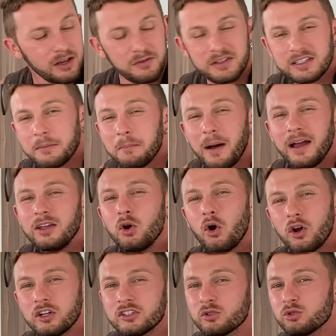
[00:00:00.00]
Fiz a
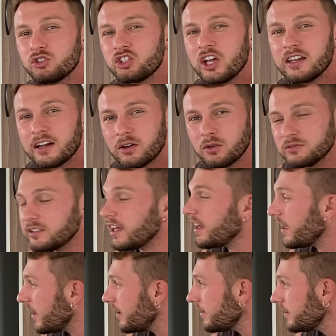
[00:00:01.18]
maior sujeira com
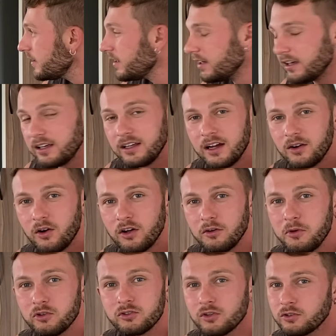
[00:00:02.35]
terra. E agora o
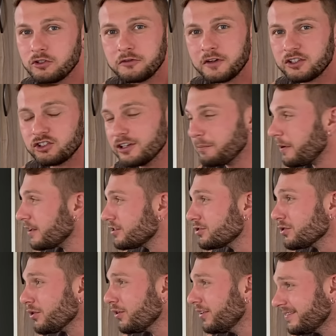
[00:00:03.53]
meu surto de faxina
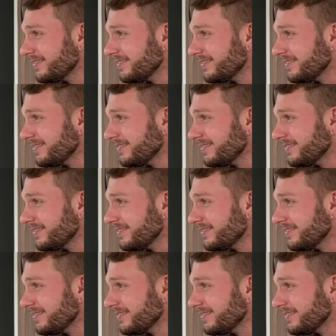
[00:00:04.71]
passou.